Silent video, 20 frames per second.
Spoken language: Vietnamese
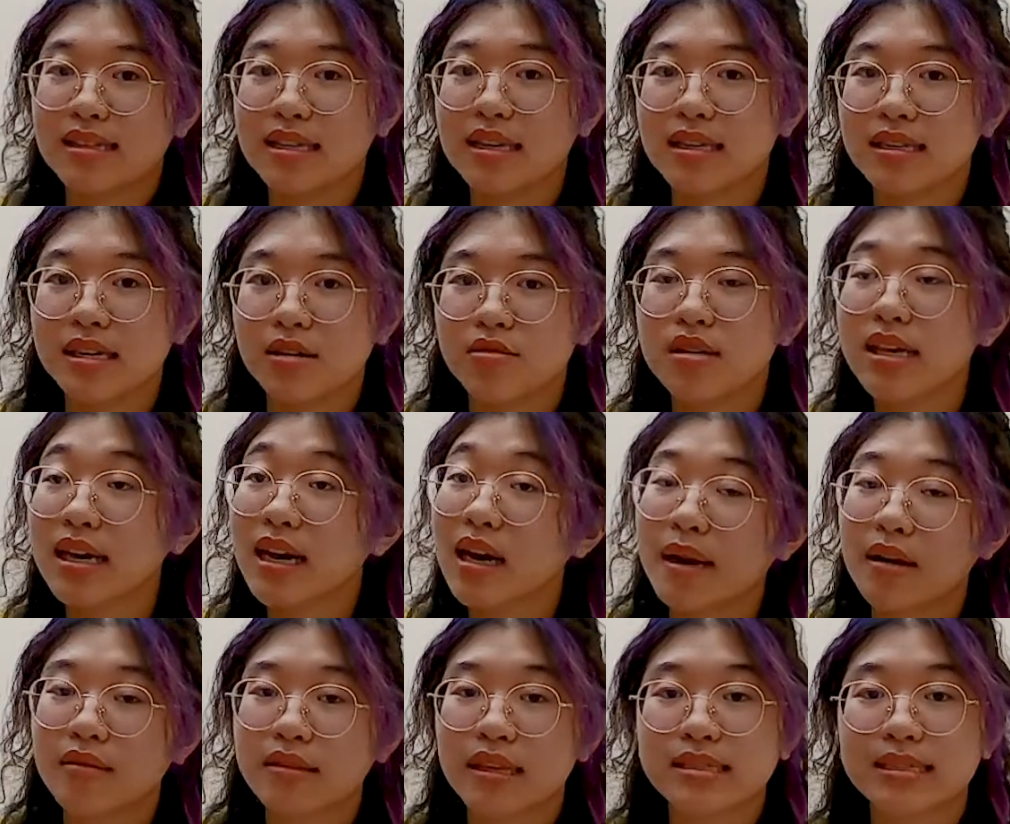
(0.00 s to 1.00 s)
rất là nhiều đương nhiên các
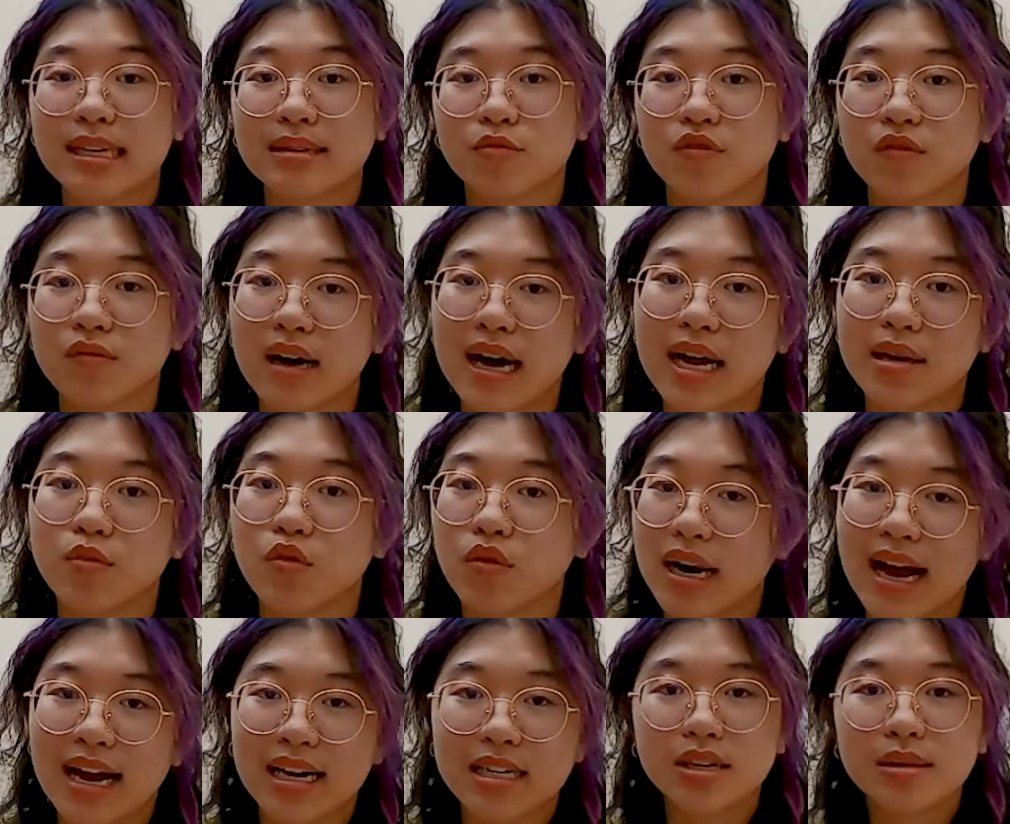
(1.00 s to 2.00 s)
bạn có thể dành một vài một
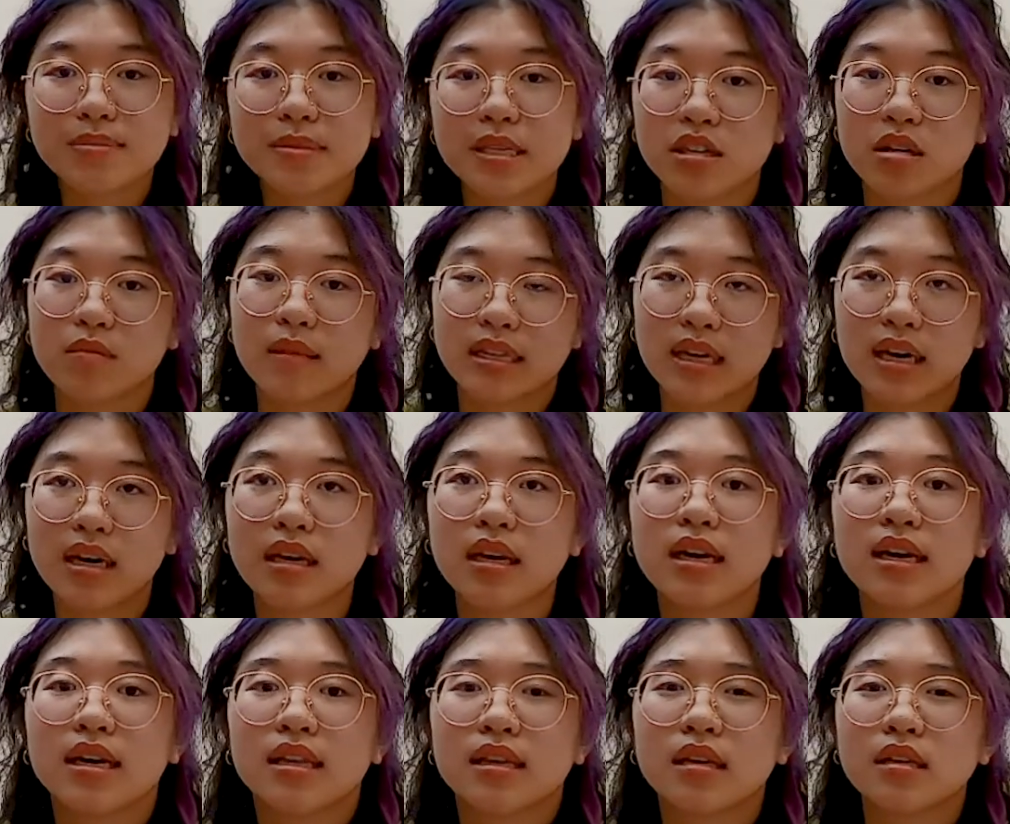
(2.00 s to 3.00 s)
hai trip dành cho bản thân
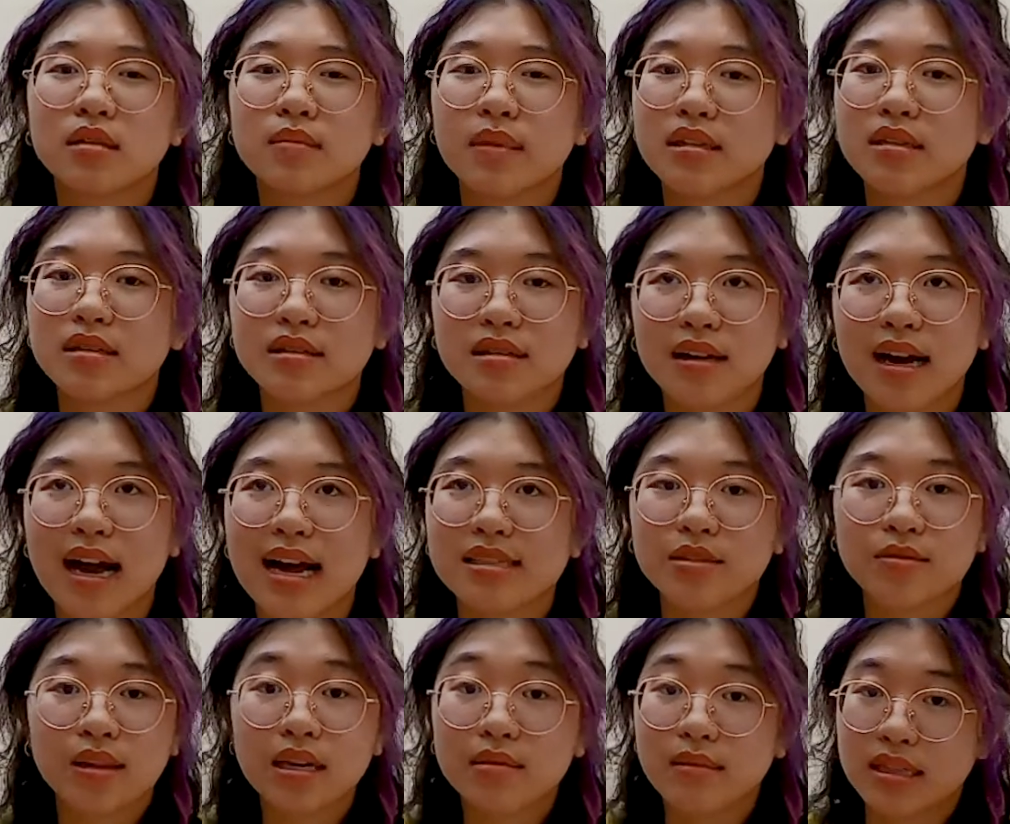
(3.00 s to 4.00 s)
thế nhưng mà đừng
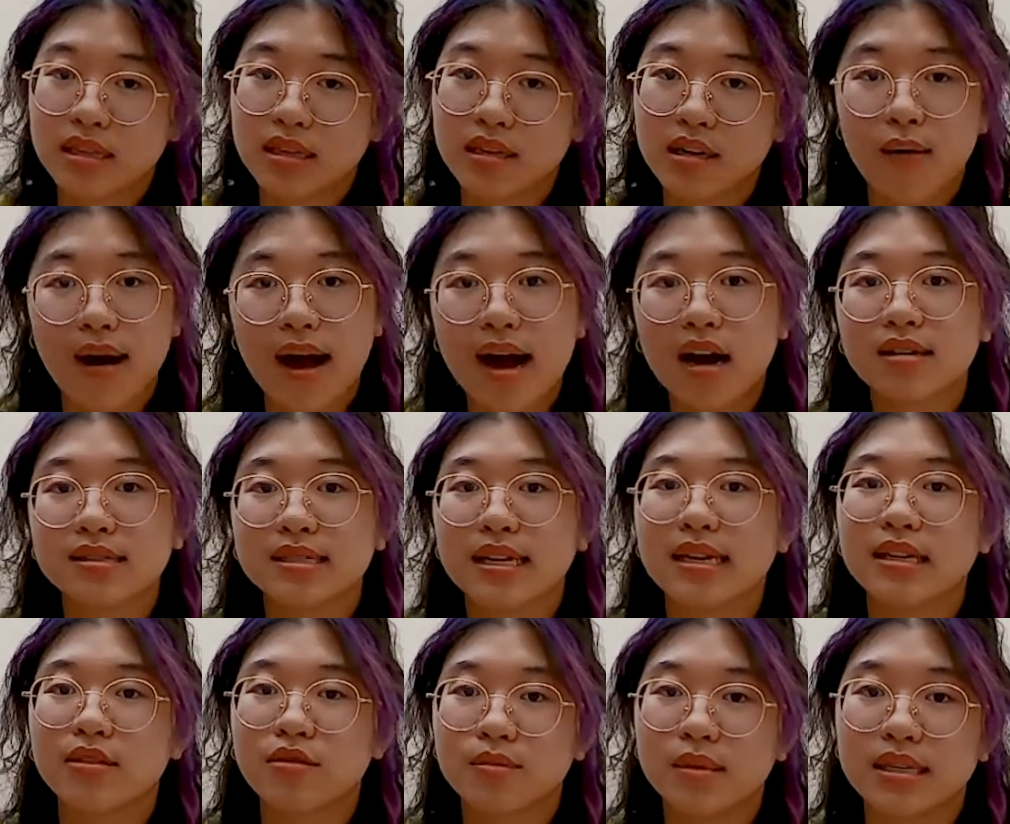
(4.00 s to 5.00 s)
isolate bản thân quá khỏi gia
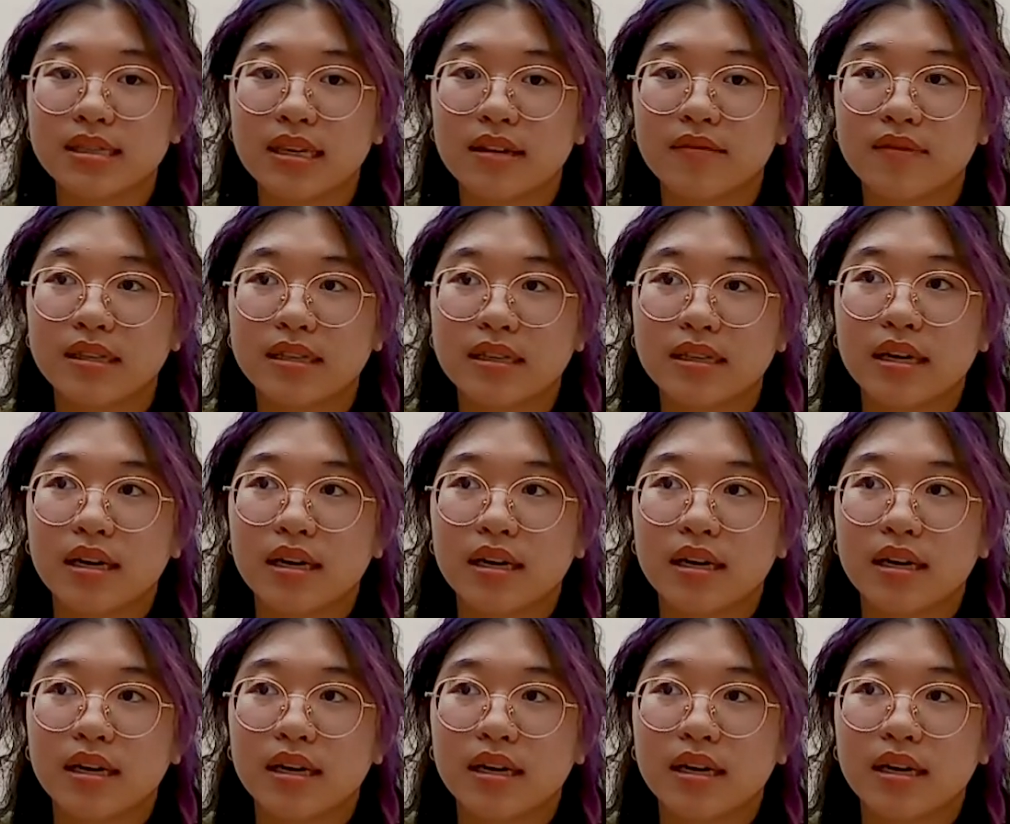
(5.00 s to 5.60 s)
đình của mình tại vì